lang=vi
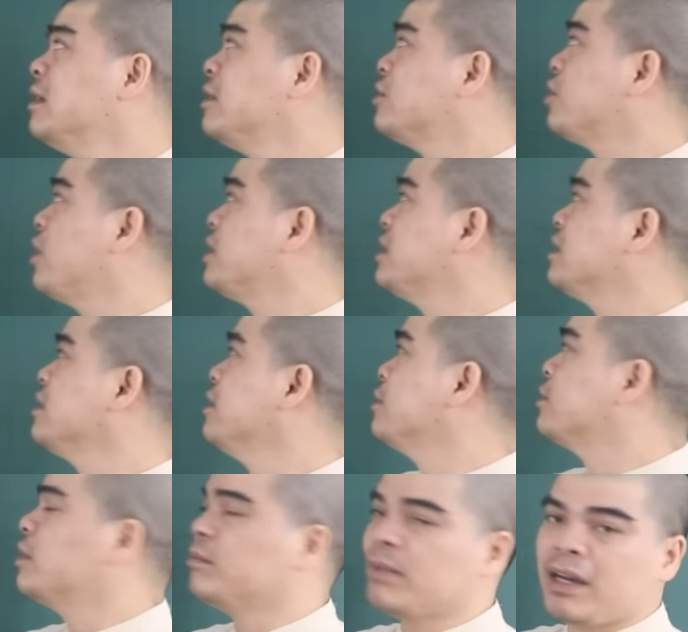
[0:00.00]
cho những người
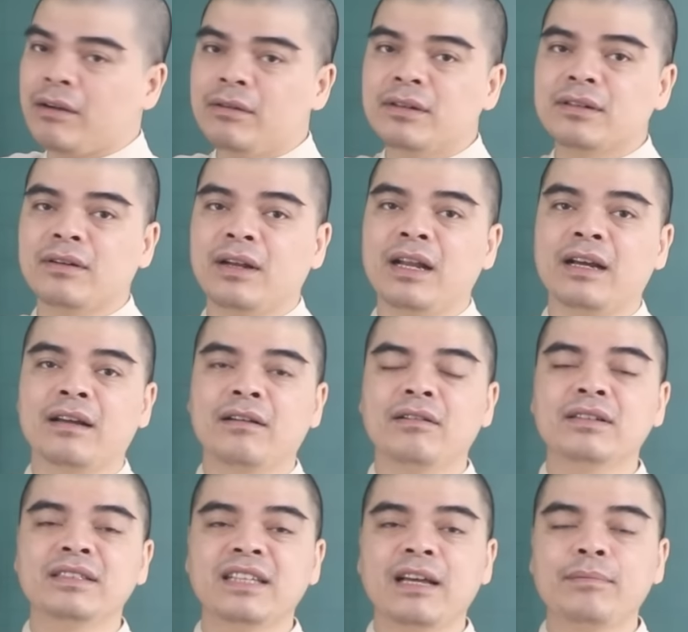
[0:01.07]
tuổi Mão. Đó là
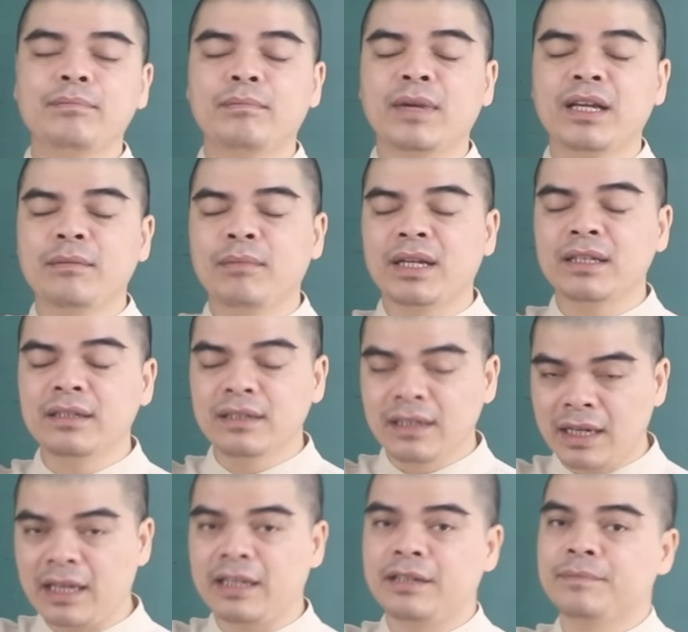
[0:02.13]
con giáp may mắn thứ
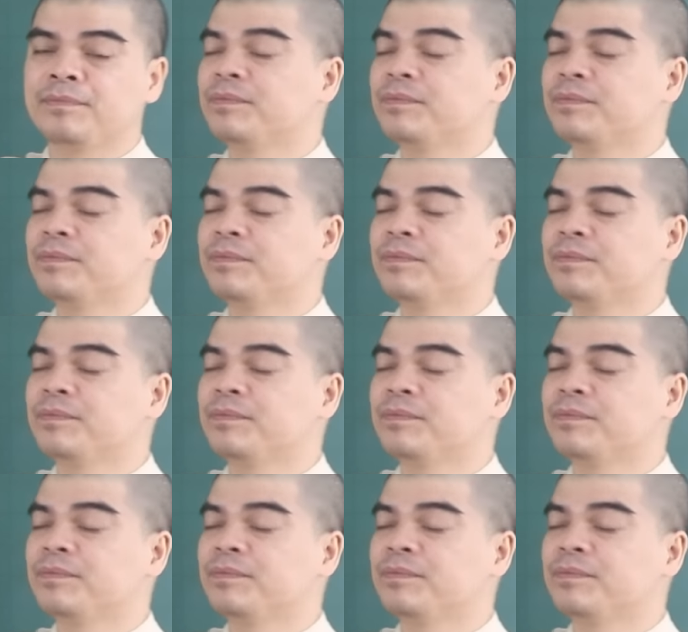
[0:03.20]
hai.